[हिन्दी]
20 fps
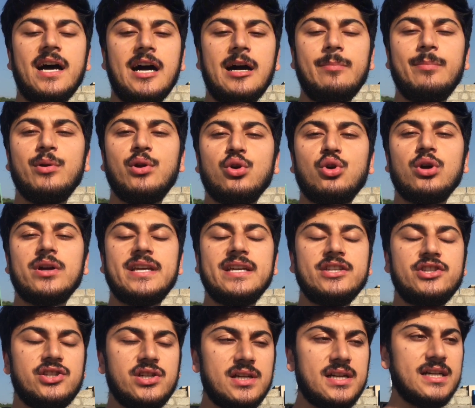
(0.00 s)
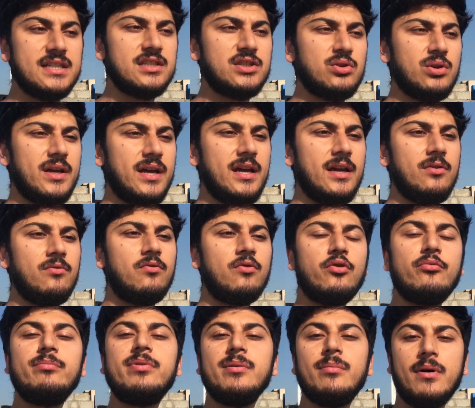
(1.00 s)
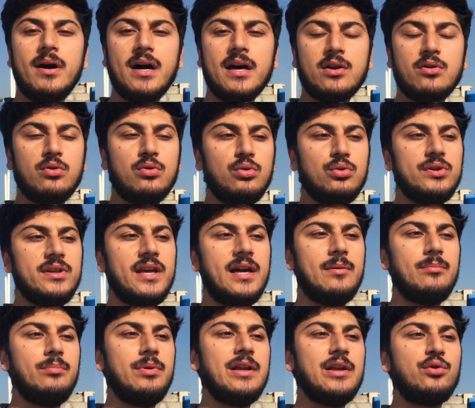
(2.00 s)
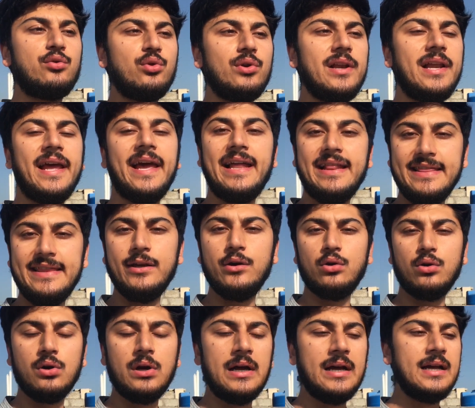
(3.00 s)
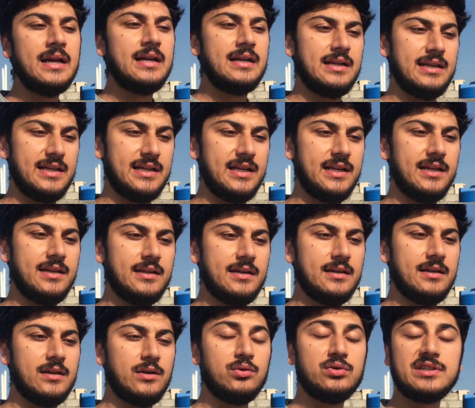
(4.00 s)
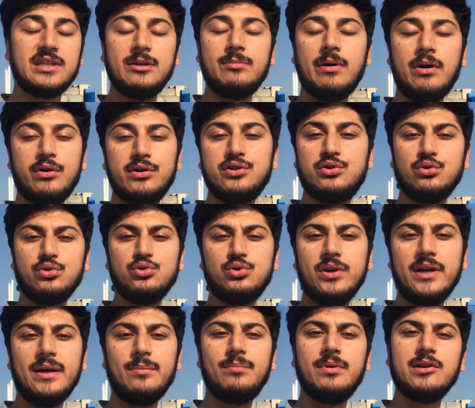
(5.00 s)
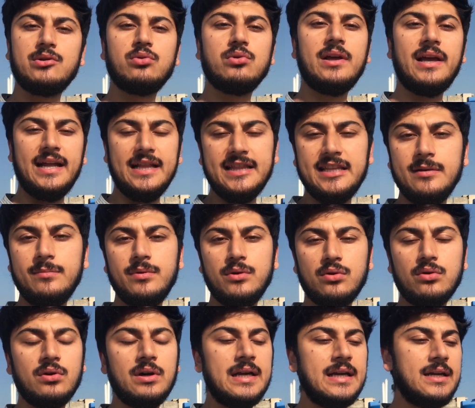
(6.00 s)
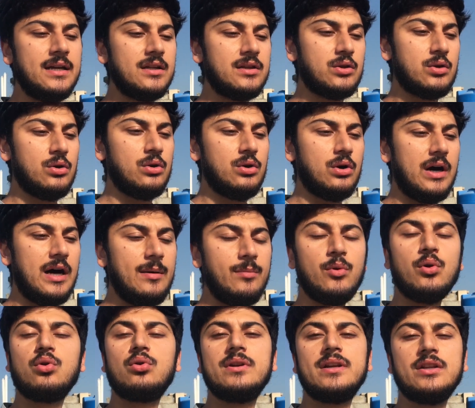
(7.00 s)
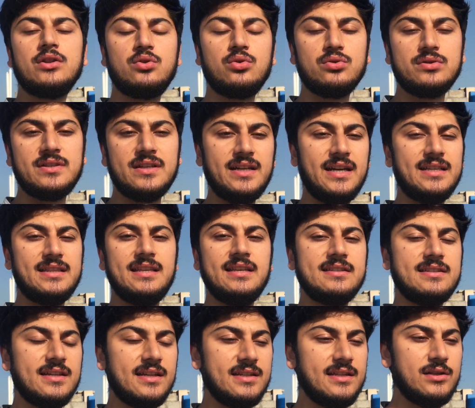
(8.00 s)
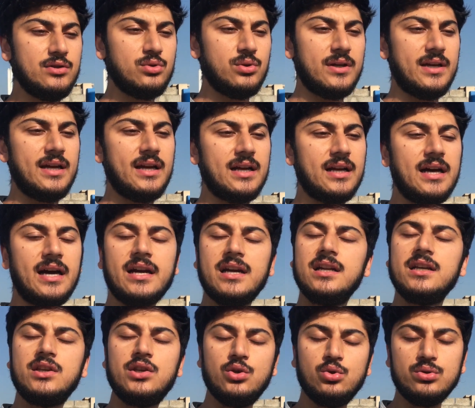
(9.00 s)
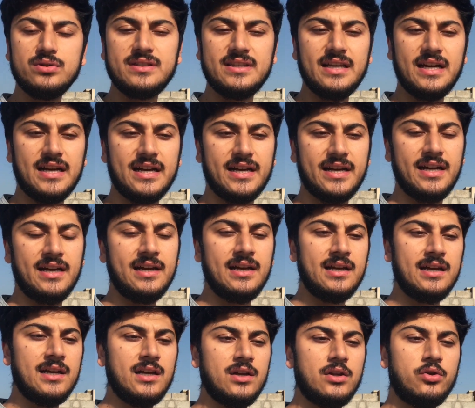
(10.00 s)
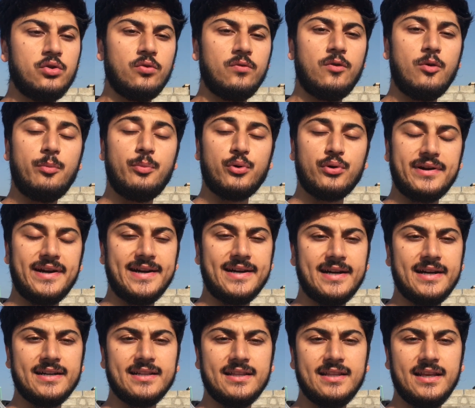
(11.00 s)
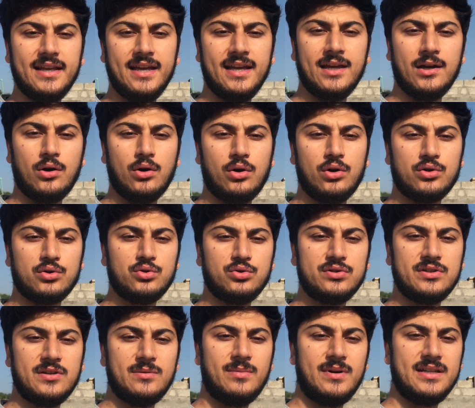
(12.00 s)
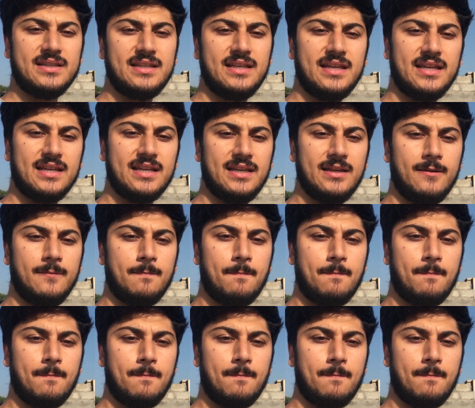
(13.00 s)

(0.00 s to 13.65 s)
आप लोगों की चिकन जो है वो बीमार हो या बिल्कुल हेल्दी हो लेकिन उसके बावजूद जो है बिल्कुल हेल्दी भी हो तो आप लोगों ने दूसरे या तीसरे दिन जो है गार्लिक यूज़ किया करें तो वो प्रोटेक्ट करती है और दूसरी बात यह है कि